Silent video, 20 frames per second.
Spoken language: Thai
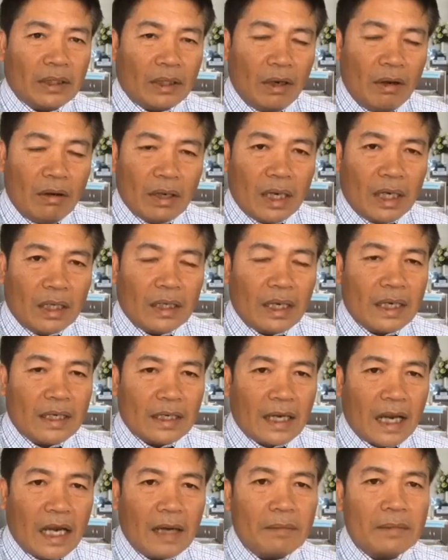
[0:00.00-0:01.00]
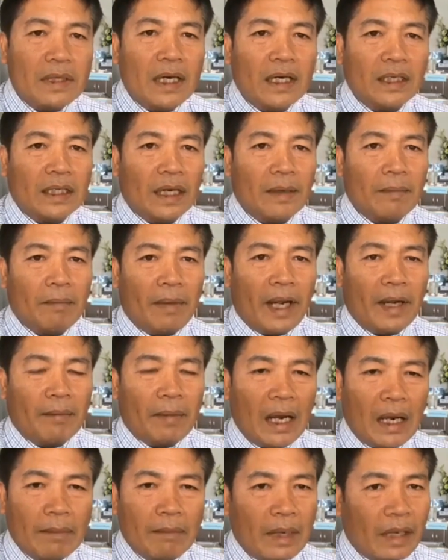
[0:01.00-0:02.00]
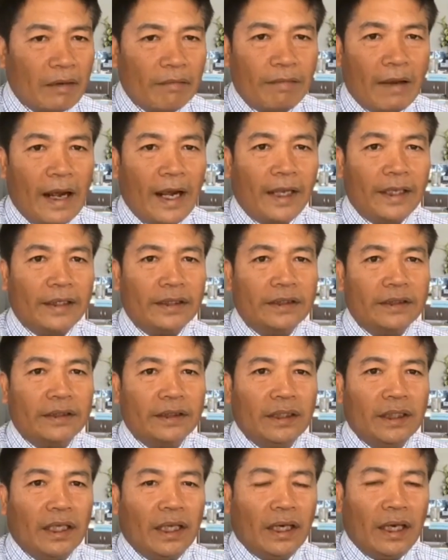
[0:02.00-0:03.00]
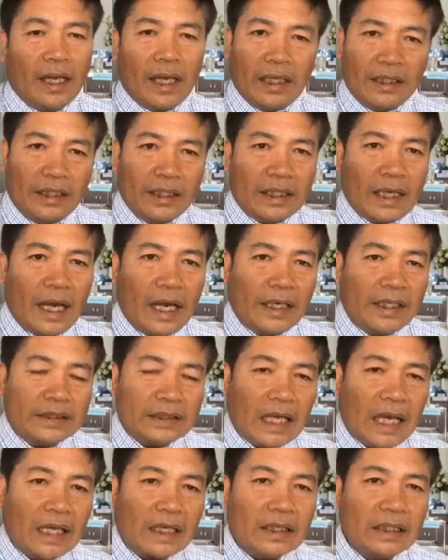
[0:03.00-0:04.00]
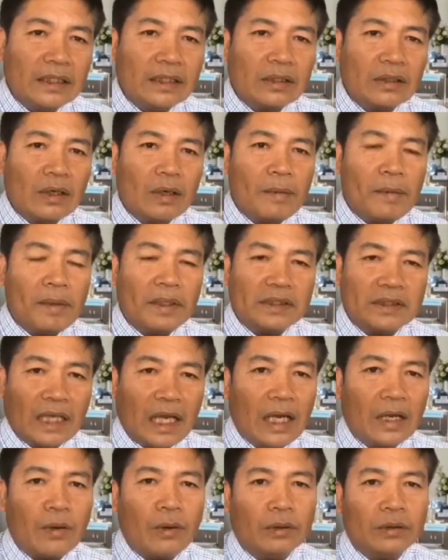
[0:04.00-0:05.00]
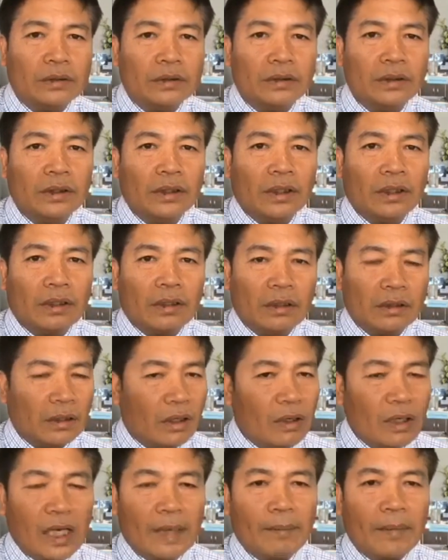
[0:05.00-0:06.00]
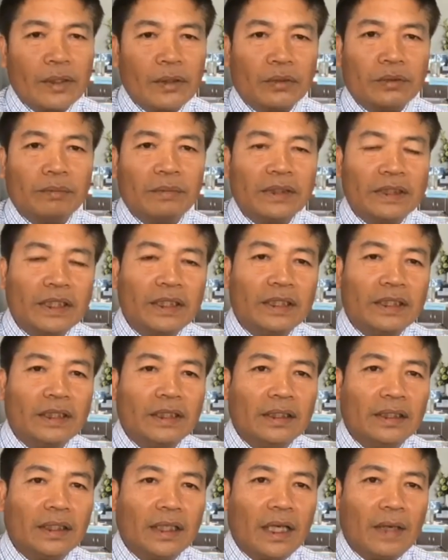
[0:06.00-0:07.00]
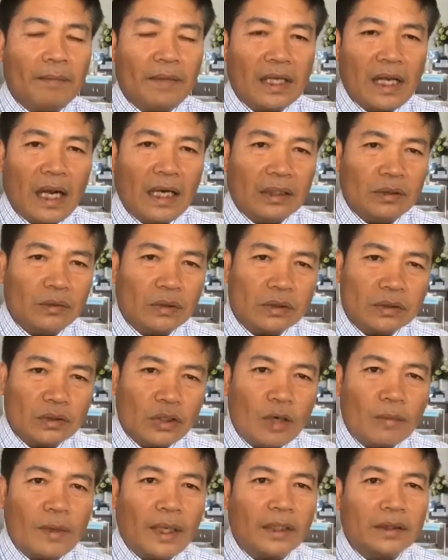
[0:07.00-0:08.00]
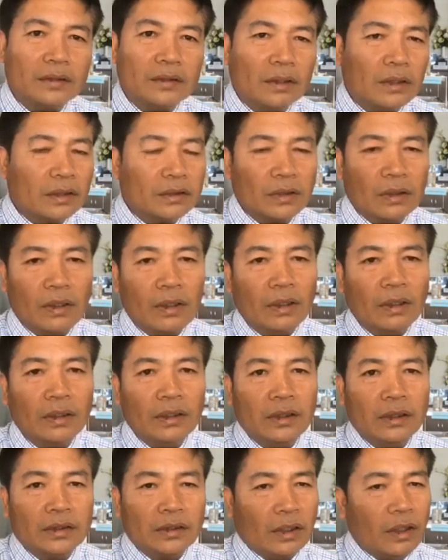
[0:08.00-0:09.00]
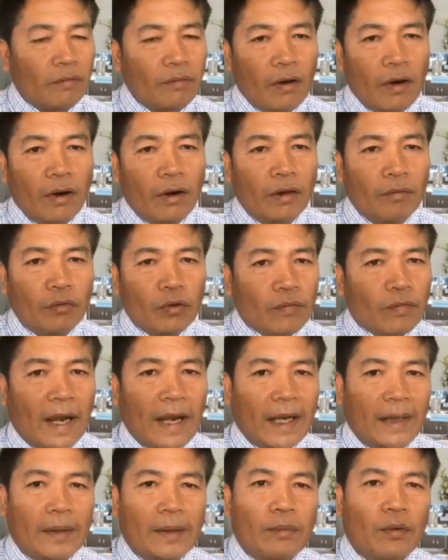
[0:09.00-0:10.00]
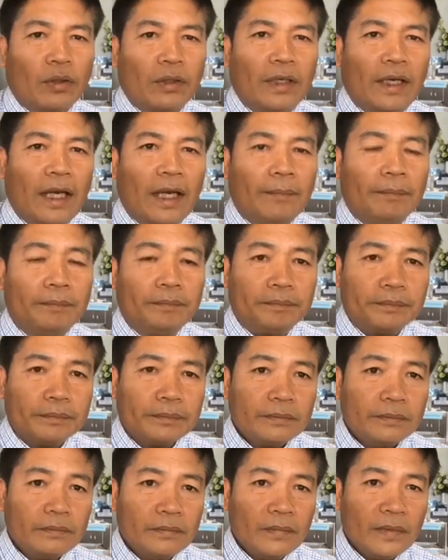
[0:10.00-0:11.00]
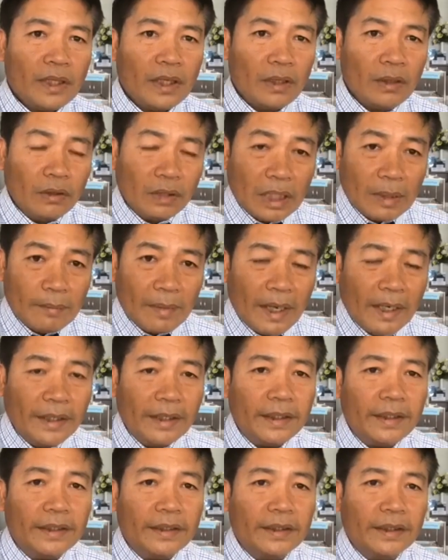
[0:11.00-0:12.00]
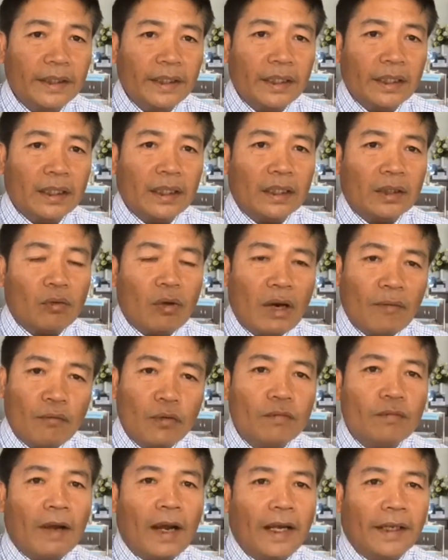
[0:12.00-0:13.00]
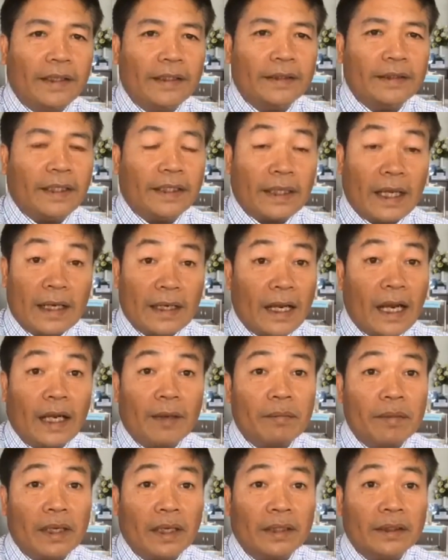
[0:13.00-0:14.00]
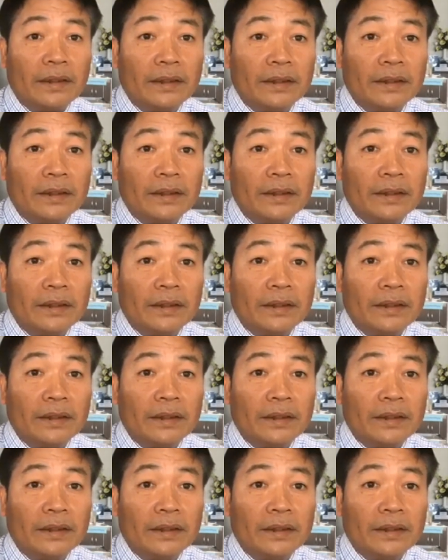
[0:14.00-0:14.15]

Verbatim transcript: ทะเลาะกันทางการเมืองยังแบ่งพักแบ่งฝ่าย และกติกาที่สร้างขึ้นก็ไม่เป็นสากลก็ทะเลาะกันไม่หยุดไม่สิ้นนะมีการตรวจสอบกันสอสอสววุ่นวายกันในบทนะครับ ก็ทำให้เกิดความวุ่นวายในทางการเมือง